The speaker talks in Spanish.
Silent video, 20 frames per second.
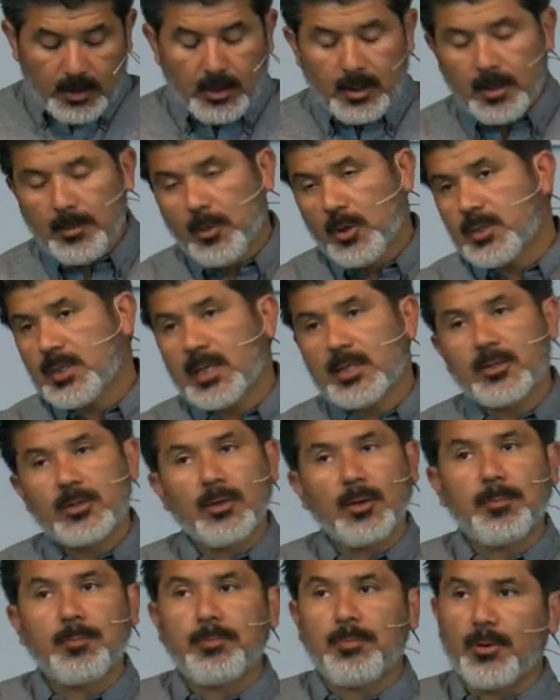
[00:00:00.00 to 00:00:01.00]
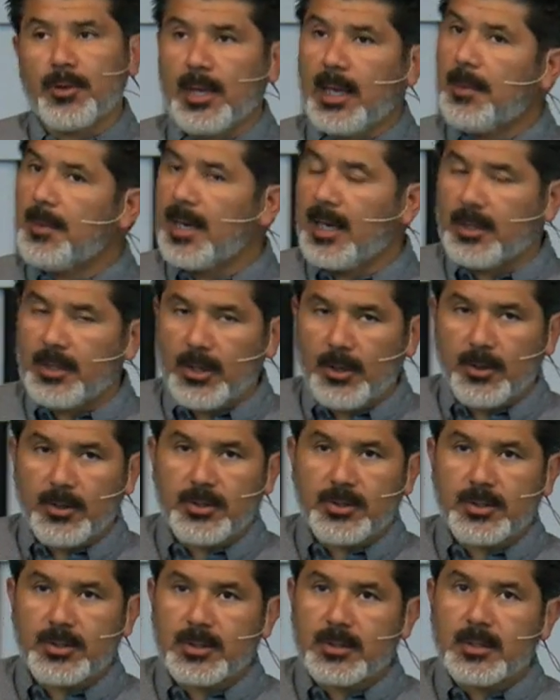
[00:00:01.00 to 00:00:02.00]
Eh, Moisés no podía ver a
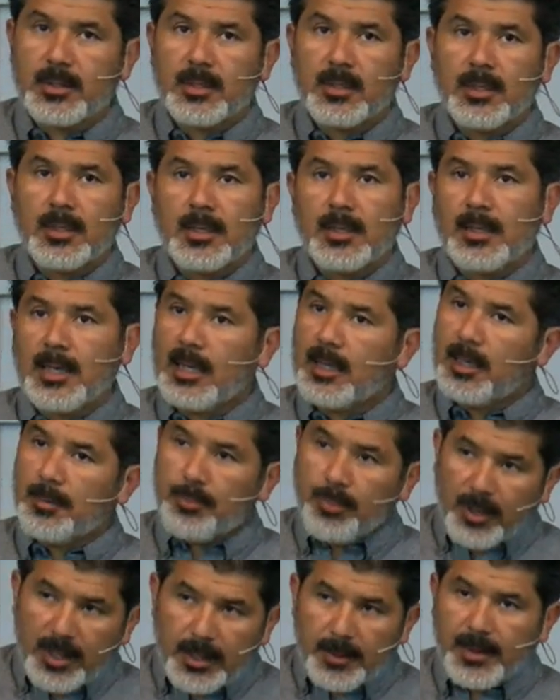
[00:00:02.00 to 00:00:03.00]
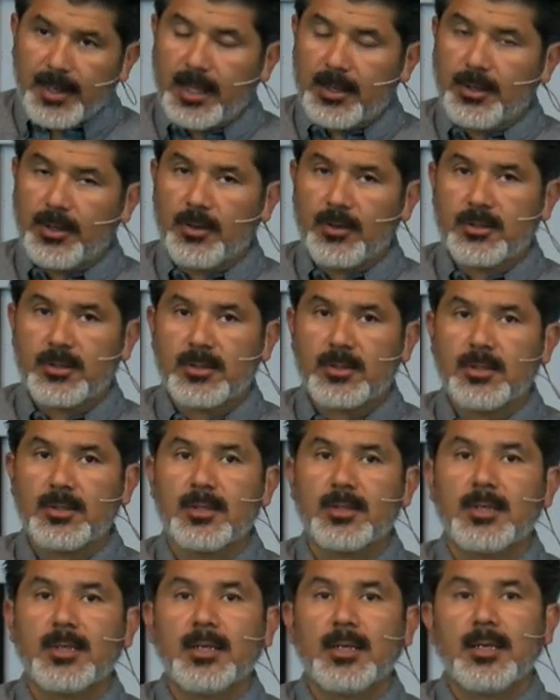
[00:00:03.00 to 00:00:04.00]
Dios, nadie puede ver a Dios,
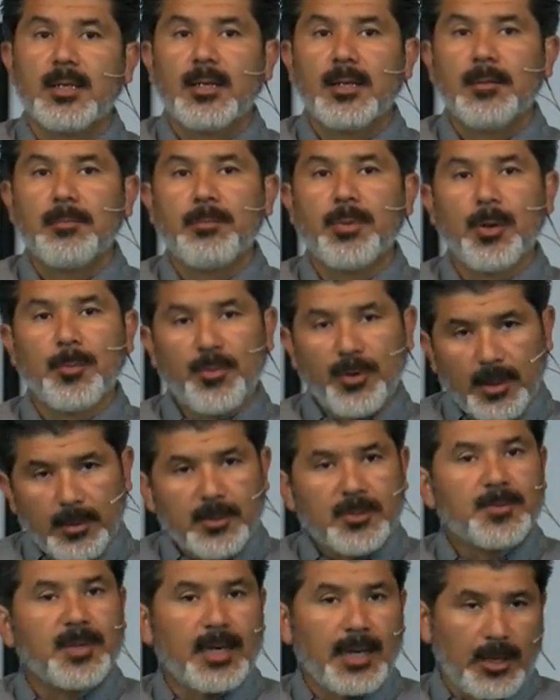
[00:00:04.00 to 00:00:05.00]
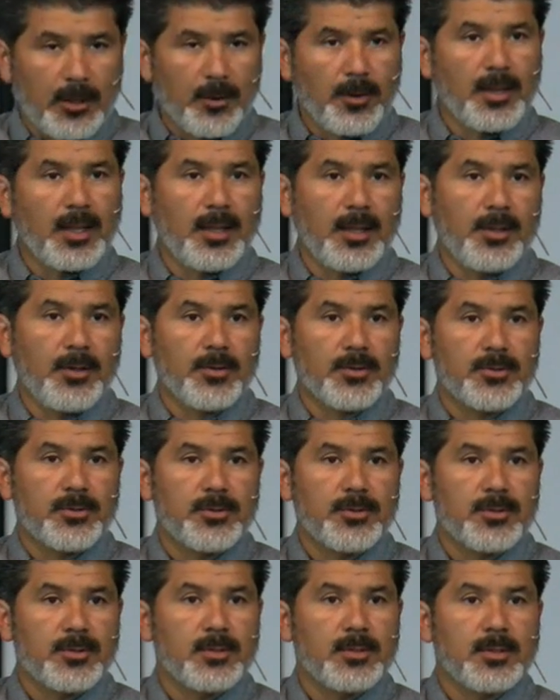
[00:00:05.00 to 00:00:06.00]
pero podemos ver la gloria de
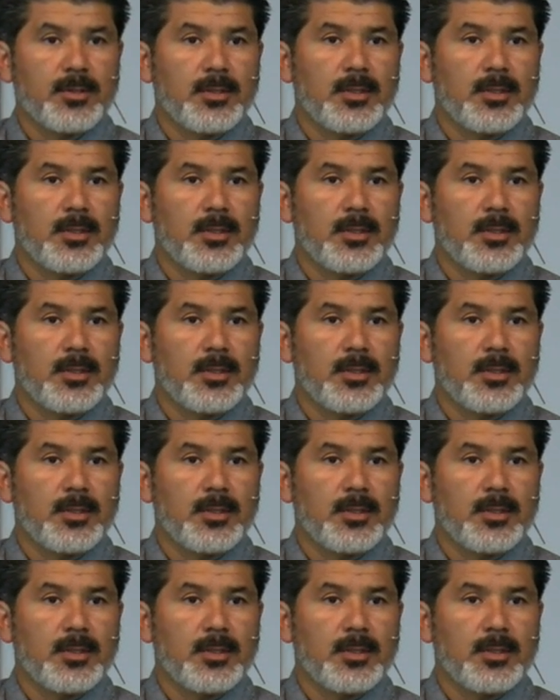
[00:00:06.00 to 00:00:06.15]
Dios.